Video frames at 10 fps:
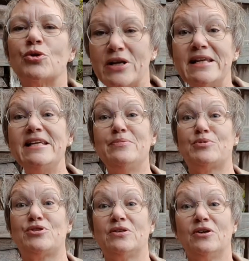
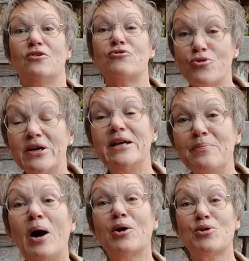geliebt, für
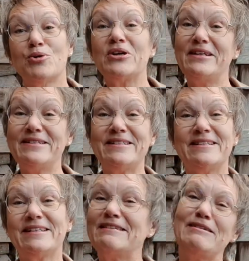immer glücklich,
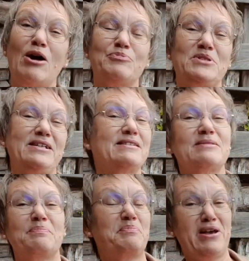klappt
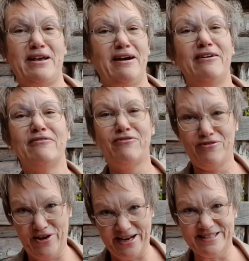das
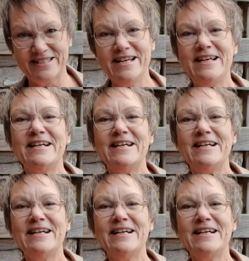perfekt.